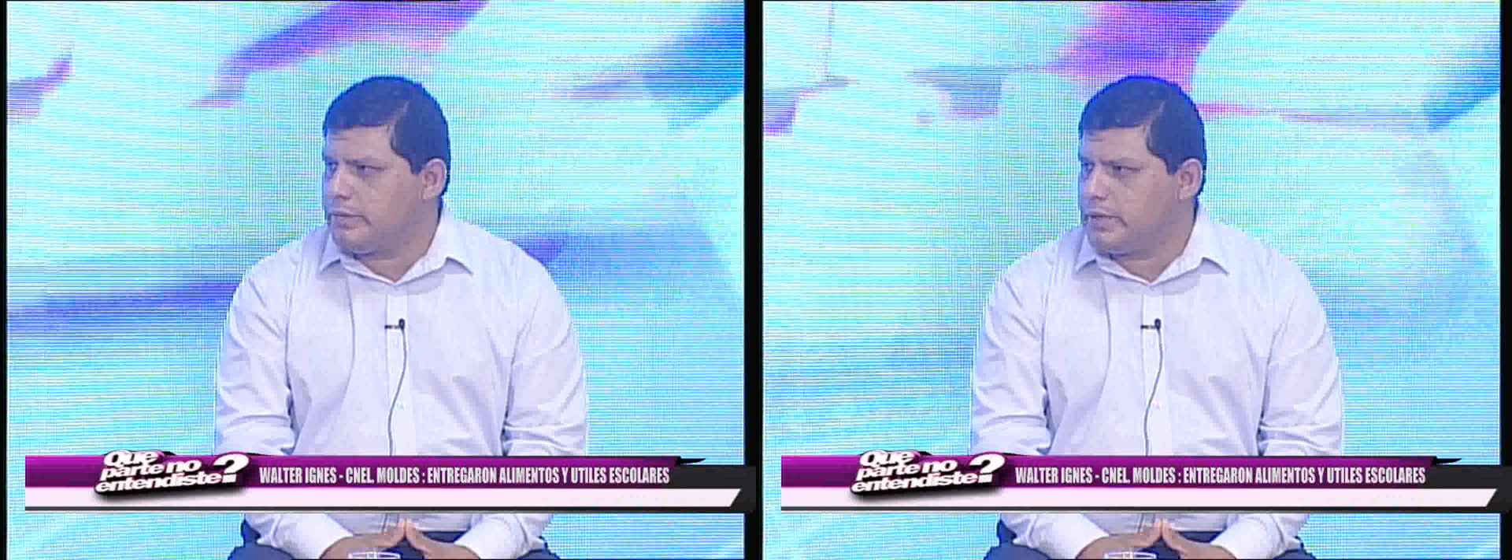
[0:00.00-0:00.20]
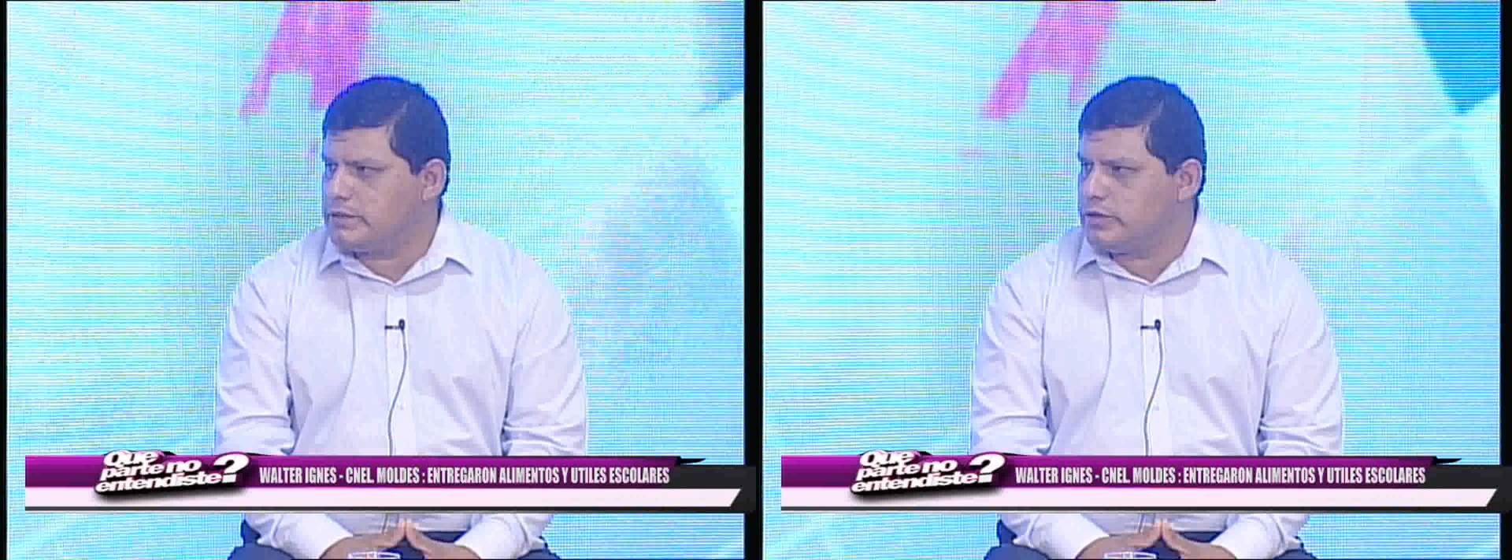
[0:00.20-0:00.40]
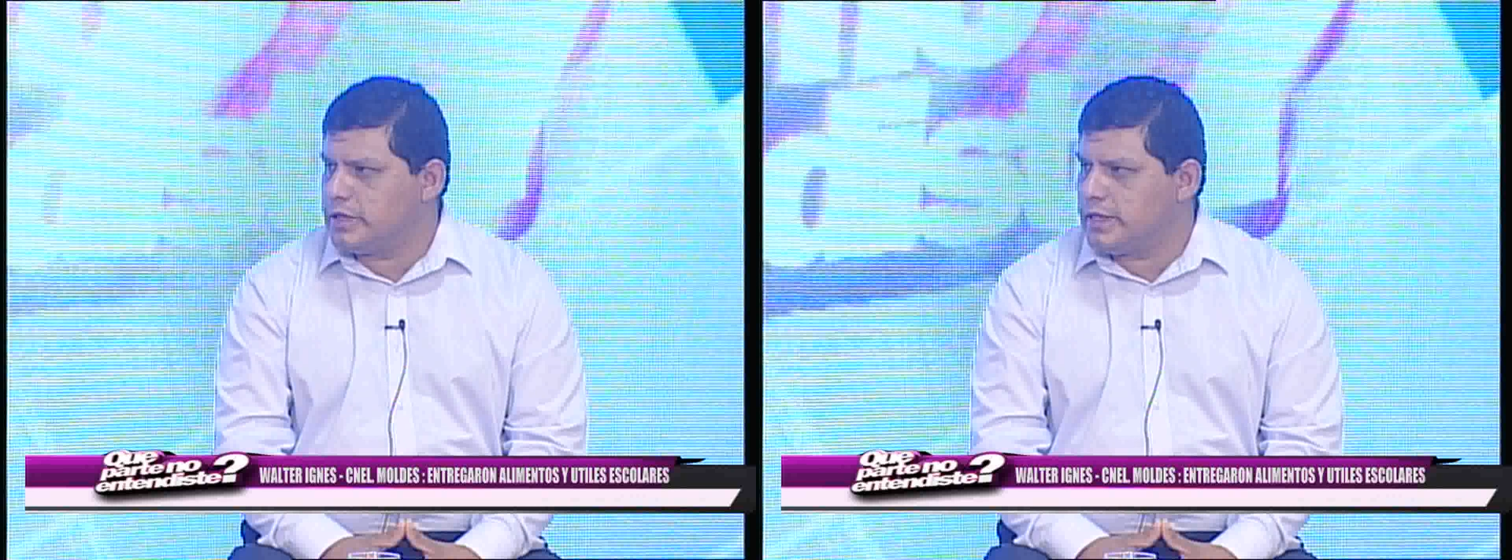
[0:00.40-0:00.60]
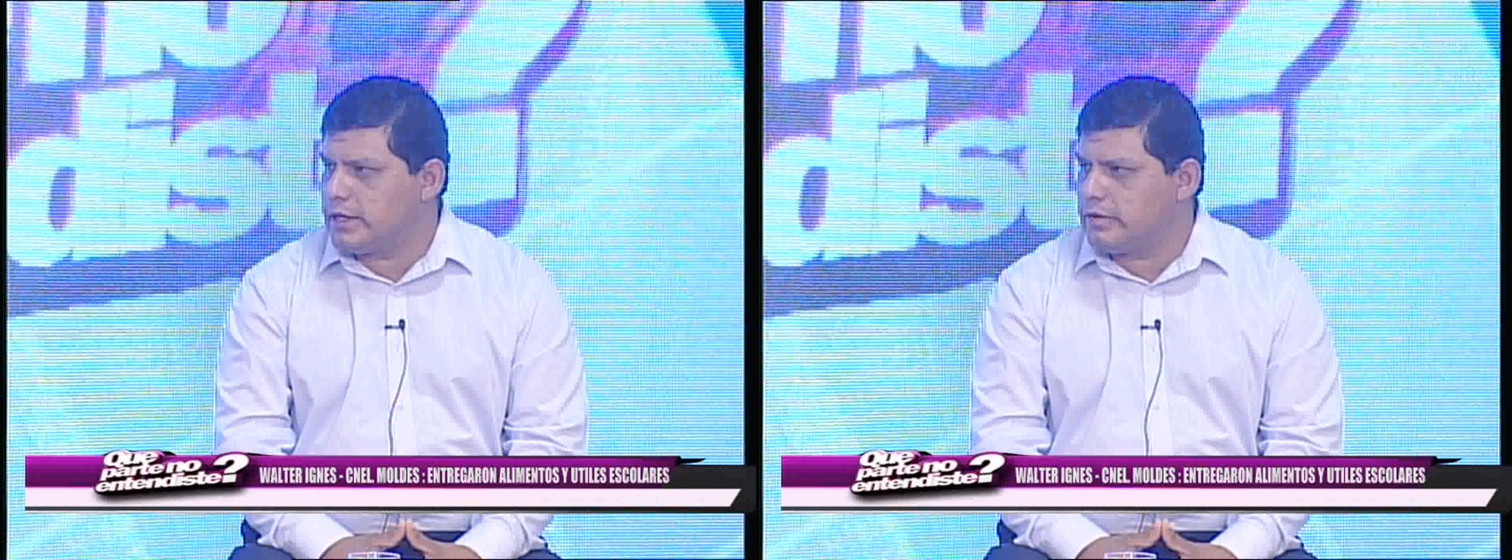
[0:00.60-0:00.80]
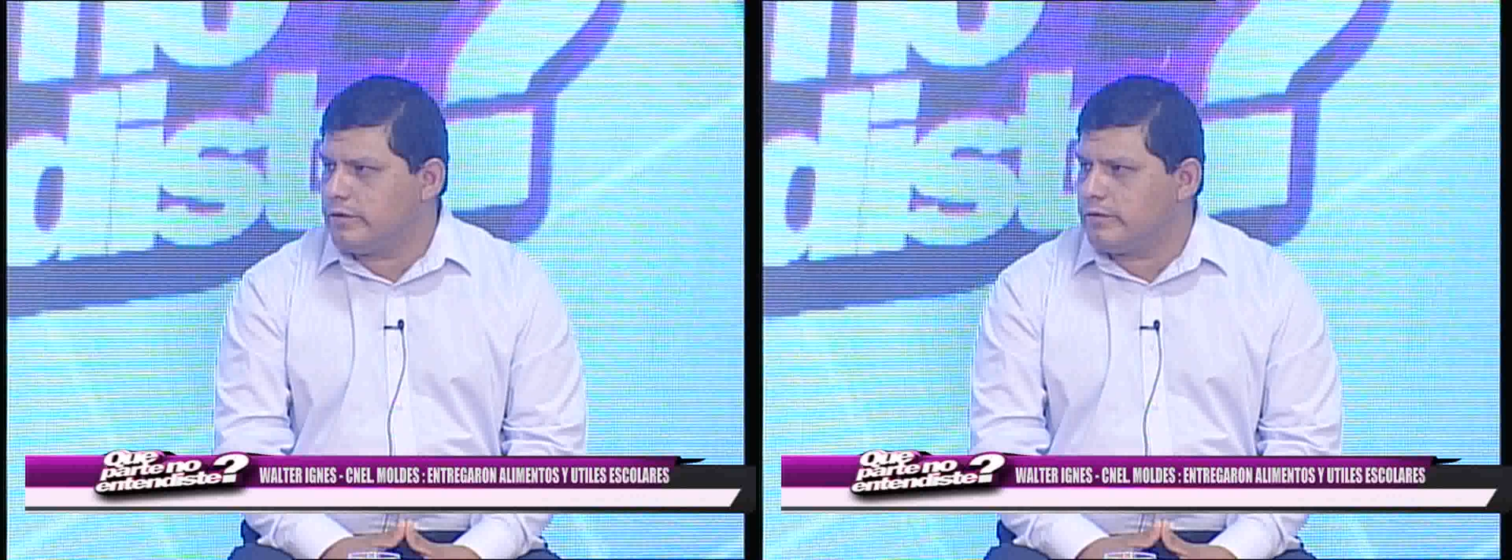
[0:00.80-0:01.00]
es bien
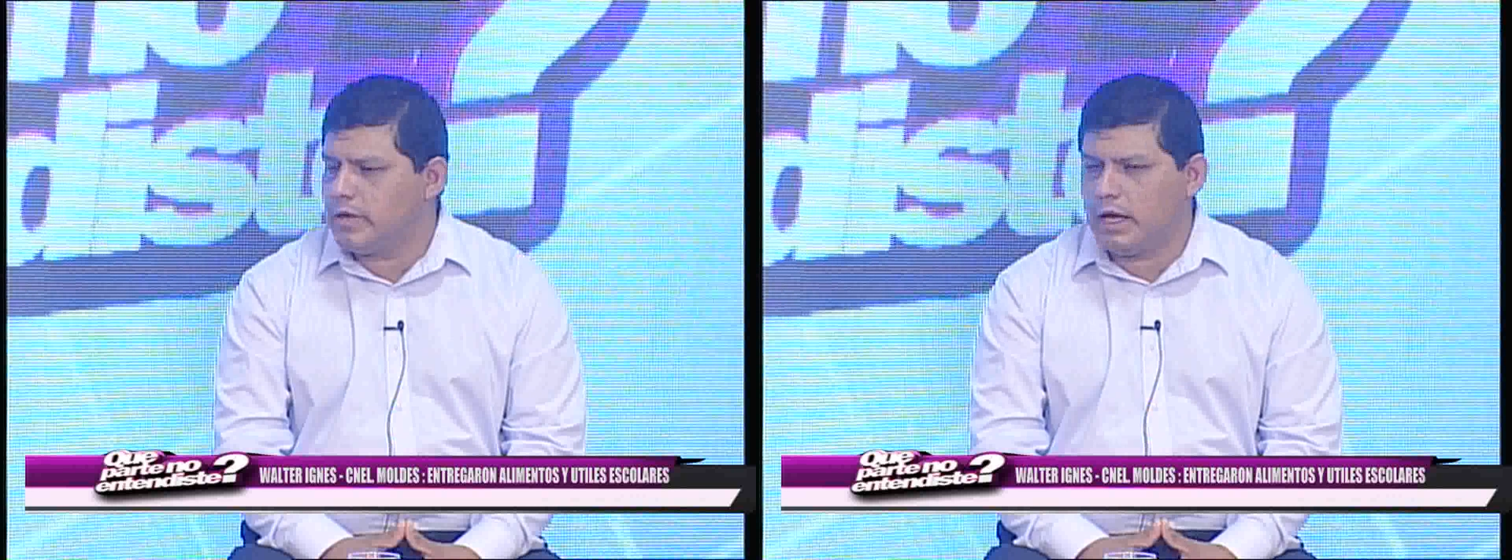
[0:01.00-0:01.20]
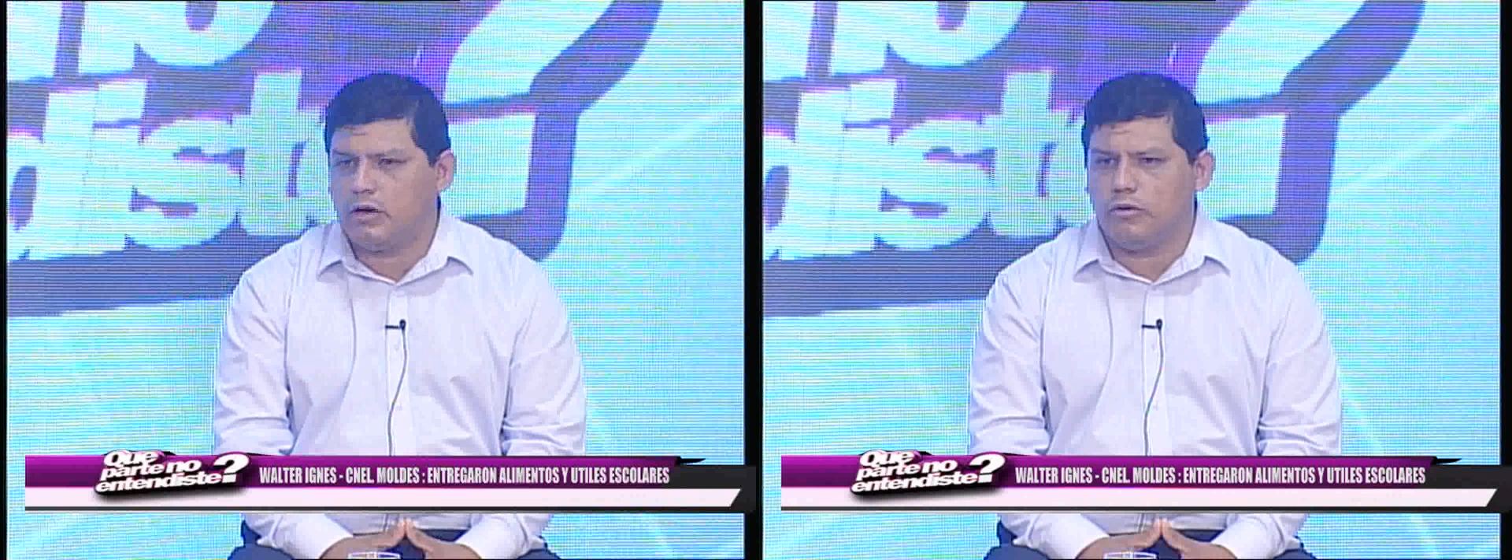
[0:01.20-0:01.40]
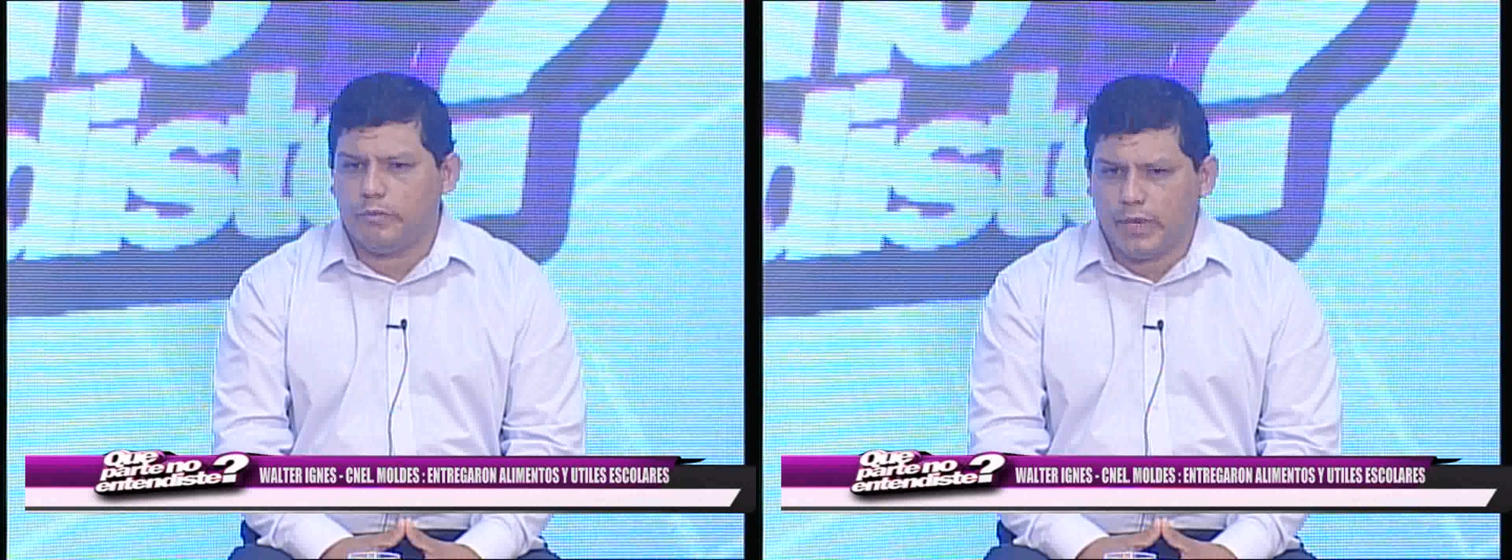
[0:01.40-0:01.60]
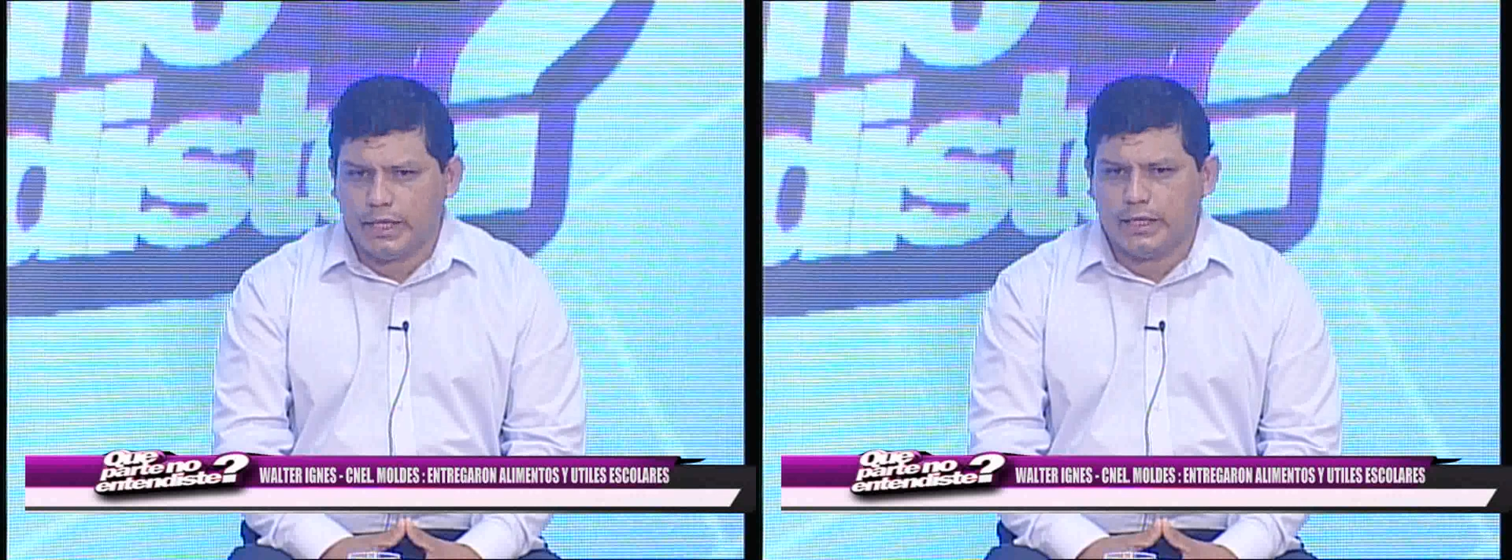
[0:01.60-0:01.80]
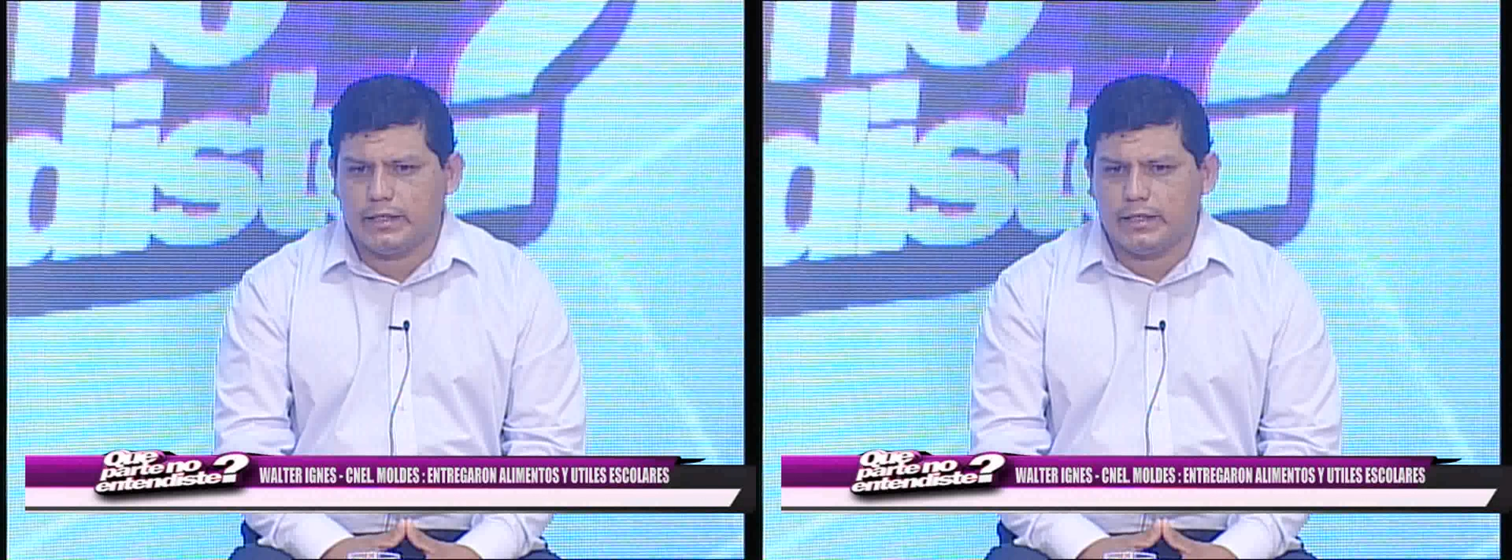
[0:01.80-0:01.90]
solidario, ¿no? Acompaña